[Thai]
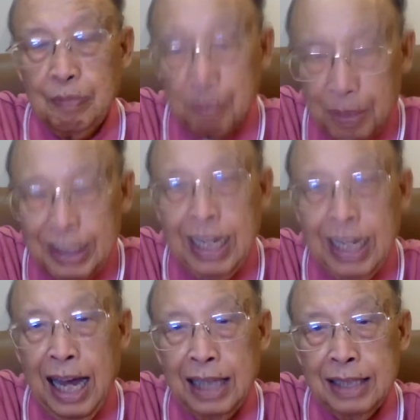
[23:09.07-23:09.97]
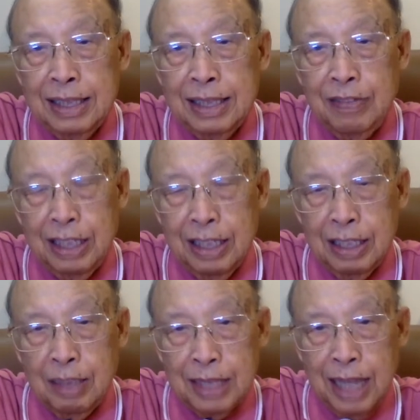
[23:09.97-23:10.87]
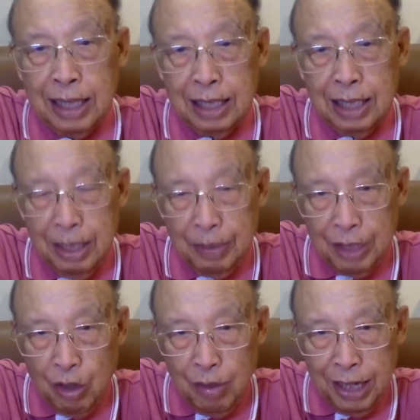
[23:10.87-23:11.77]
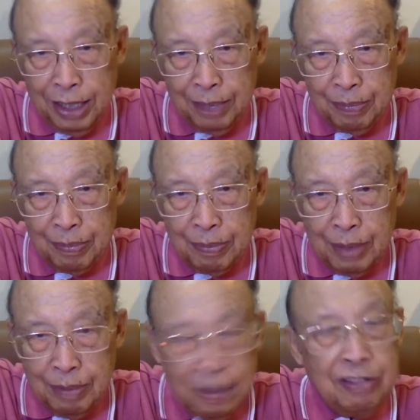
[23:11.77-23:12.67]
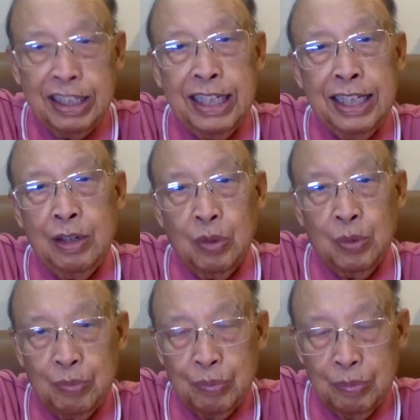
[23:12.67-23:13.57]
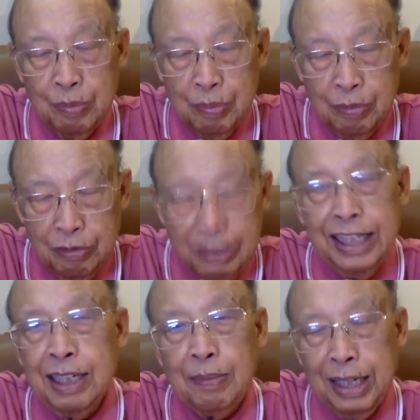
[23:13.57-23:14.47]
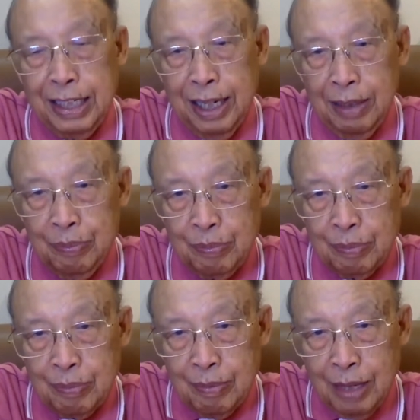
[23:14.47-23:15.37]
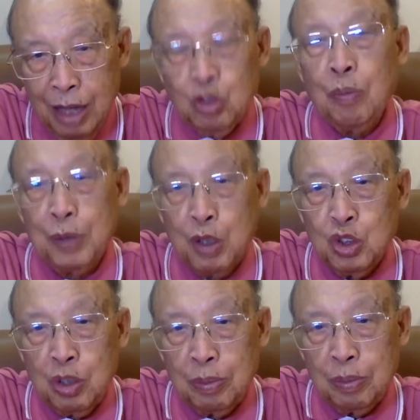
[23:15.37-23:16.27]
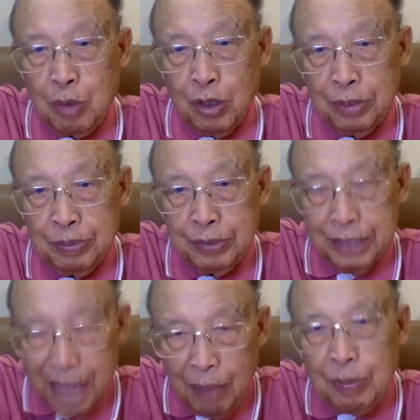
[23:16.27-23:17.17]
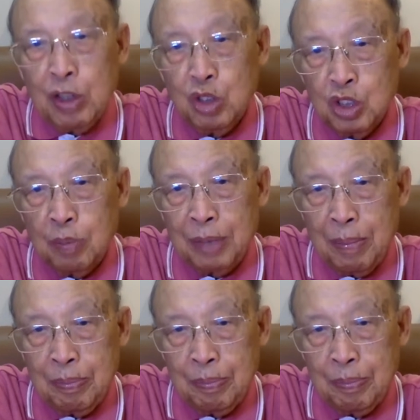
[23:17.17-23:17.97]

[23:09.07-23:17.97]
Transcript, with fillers: ปฏิหารชีวิตเนื้อธรรมศาสตร์ที่พระเจ้าเอามาให้นั้นมีวิธีเดียว วิธีนั้นเป็นอย่างเขาต้องเป็นคนสอบธรรมก่อนอยากเป็นคนสอบธรรม